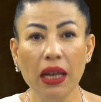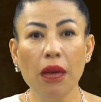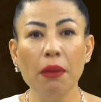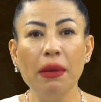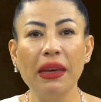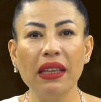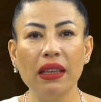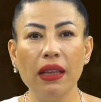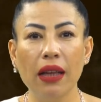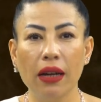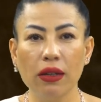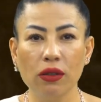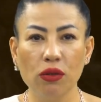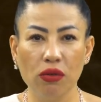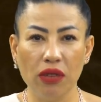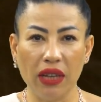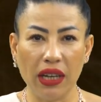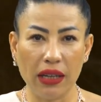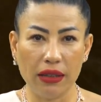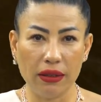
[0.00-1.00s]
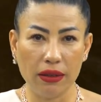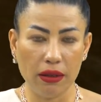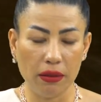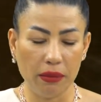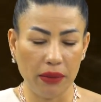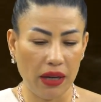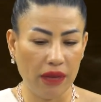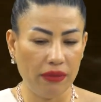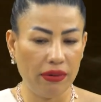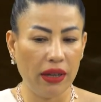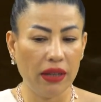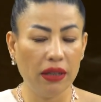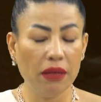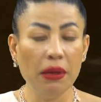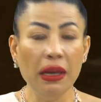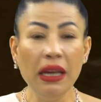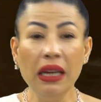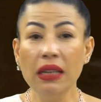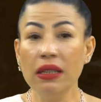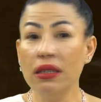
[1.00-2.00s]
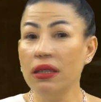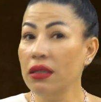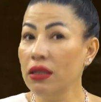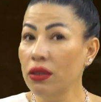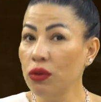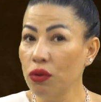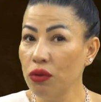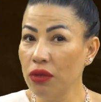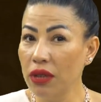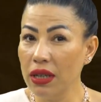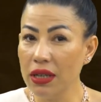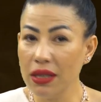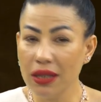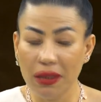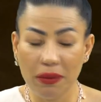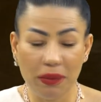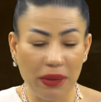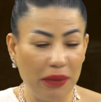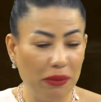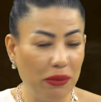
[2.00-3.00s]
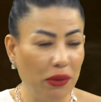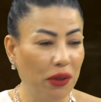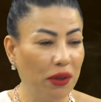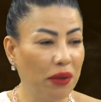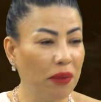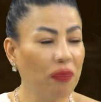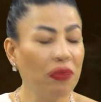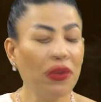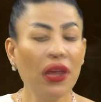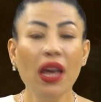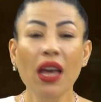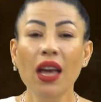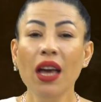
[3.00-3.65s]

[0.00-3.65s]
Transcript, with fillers: Emekliler gününe katıldım ben efendim. Sizin günleriniz de bilmiyorum.